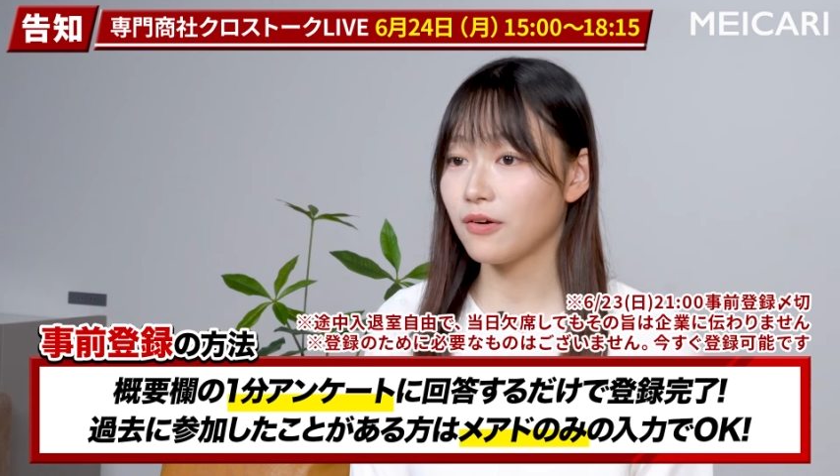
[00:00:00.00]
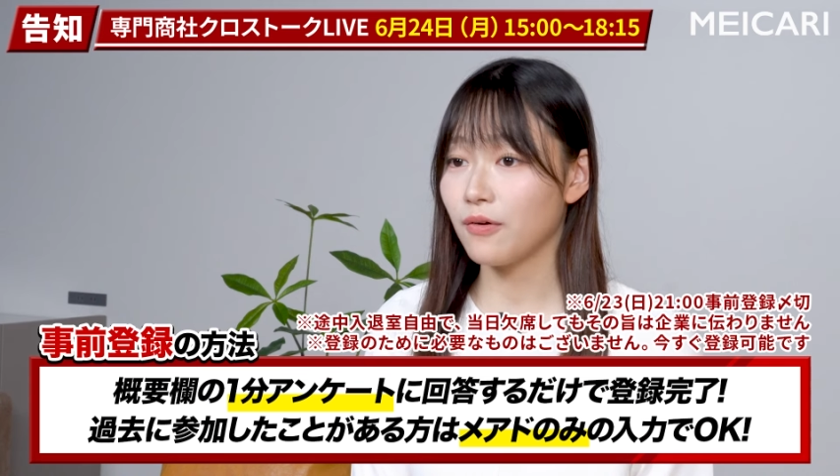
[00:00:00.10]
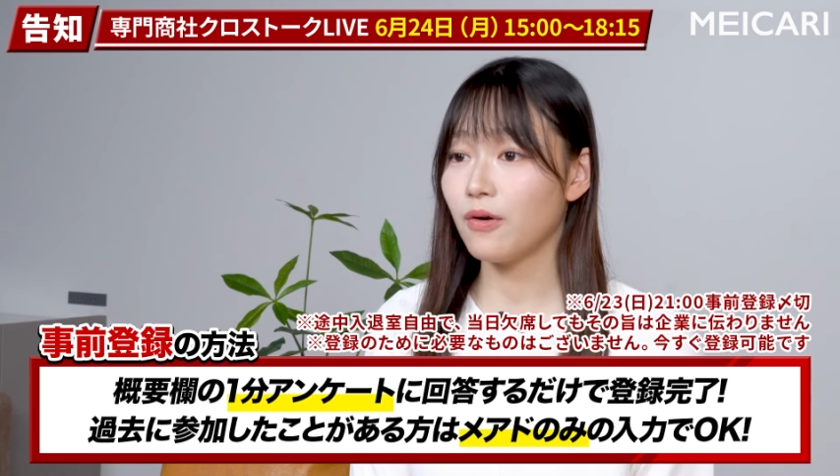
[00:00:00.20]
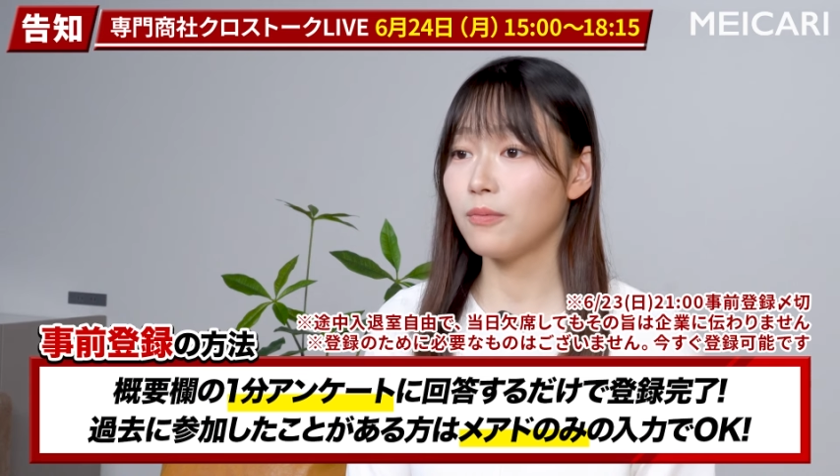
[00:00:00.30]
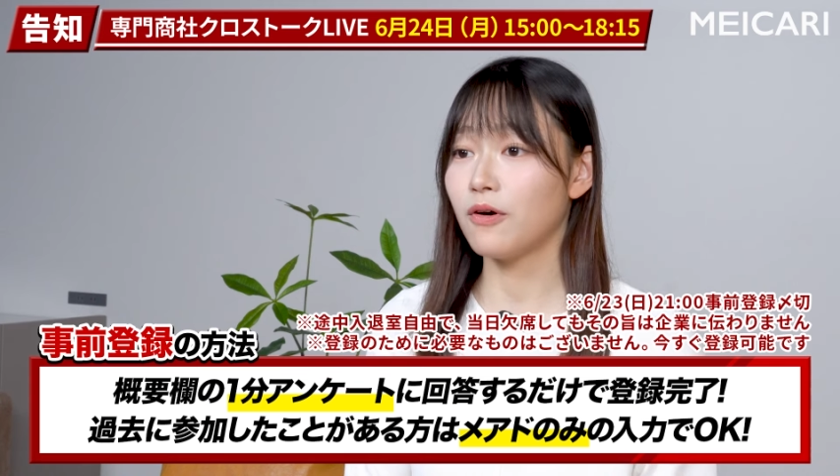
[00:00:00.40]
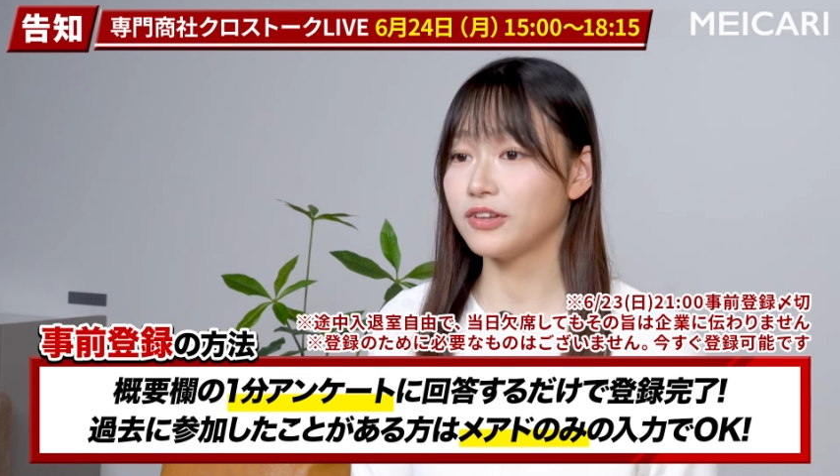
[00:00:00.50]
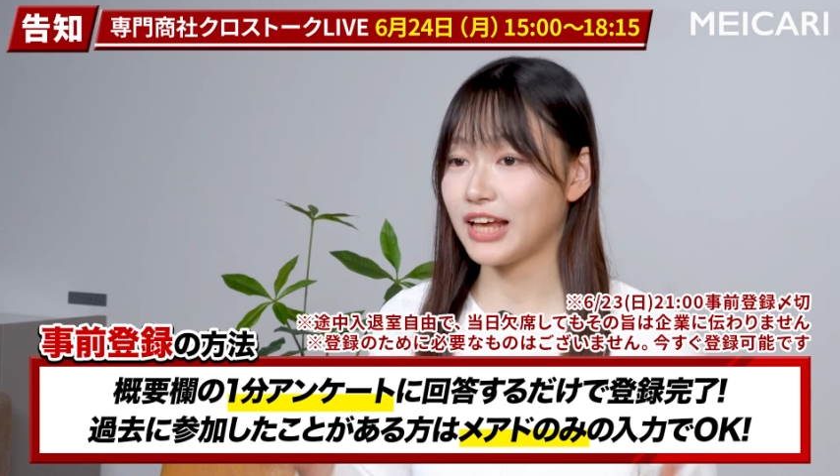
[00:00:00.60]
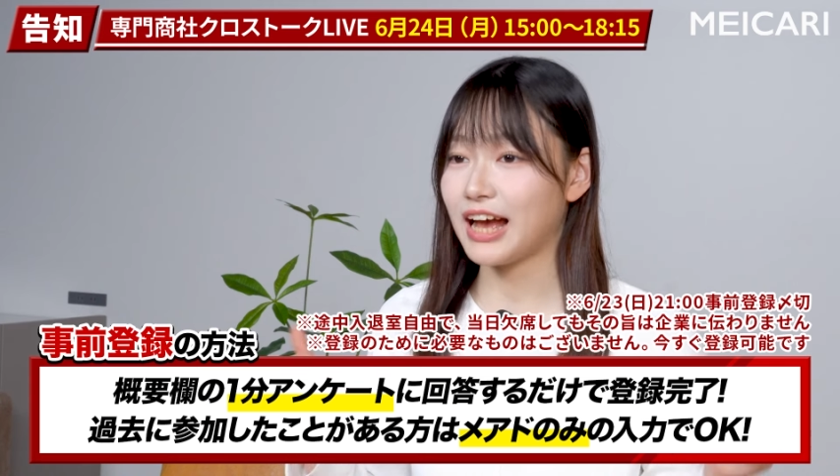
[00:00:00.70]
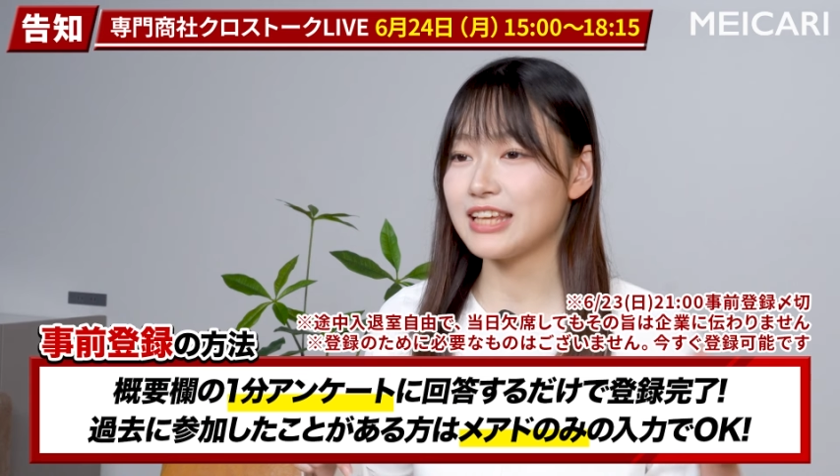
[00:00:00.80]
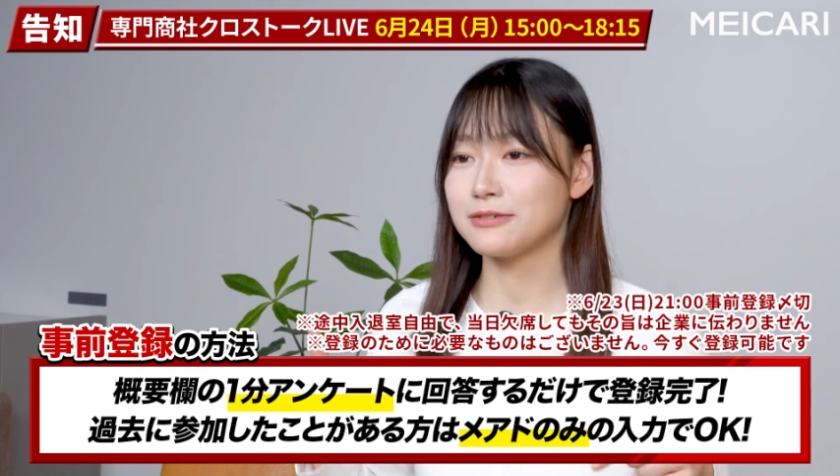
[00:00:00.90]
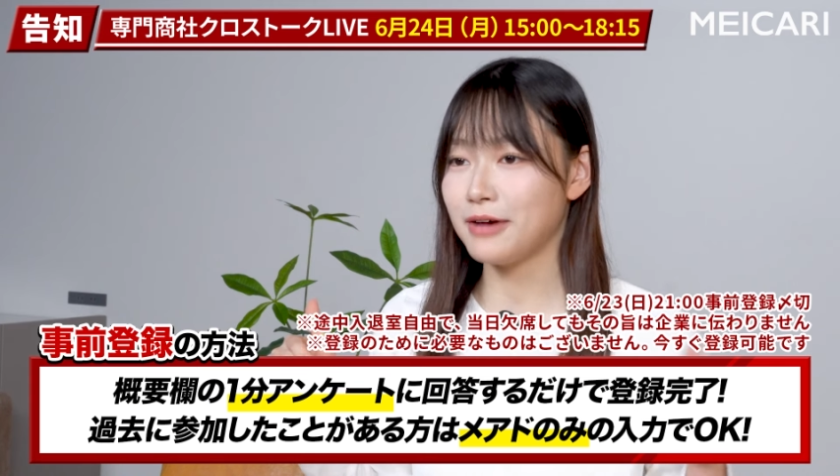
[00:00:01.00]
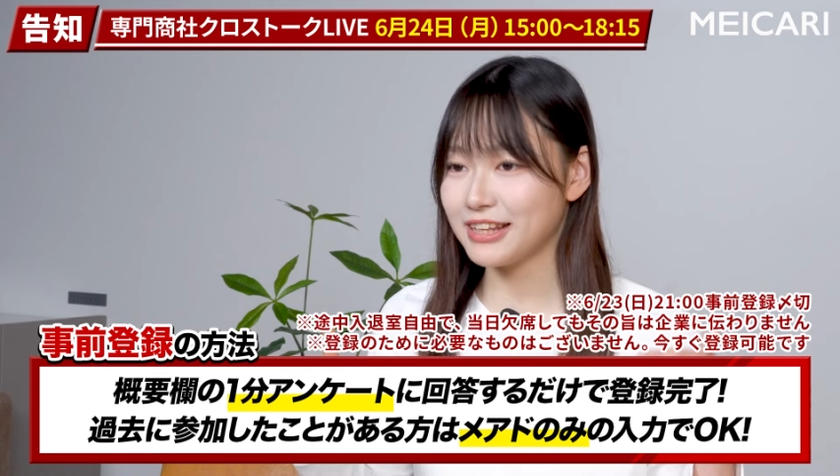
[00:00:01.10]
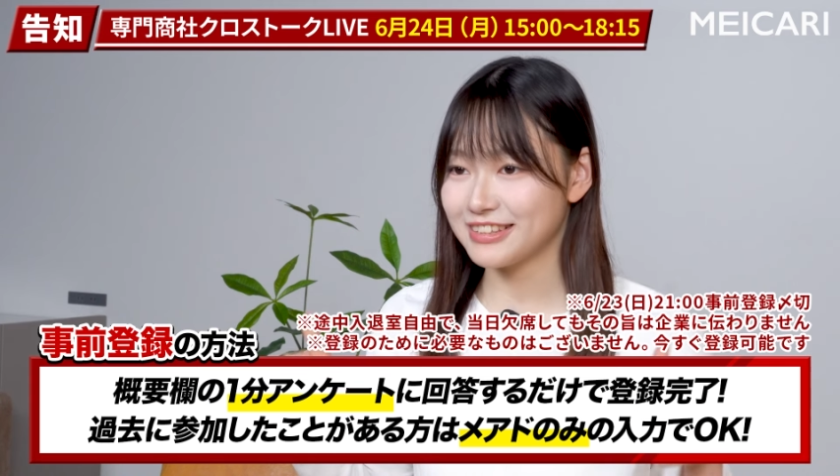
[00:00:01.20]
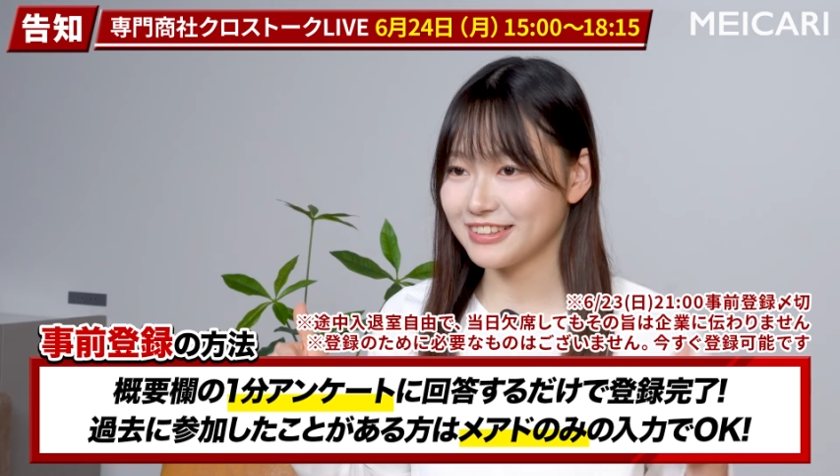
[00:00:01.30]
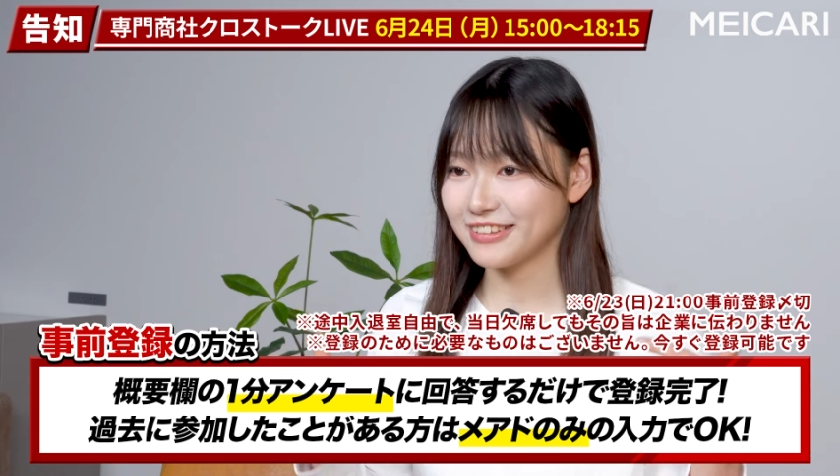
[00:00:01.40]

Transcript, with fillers: ご応募お願いします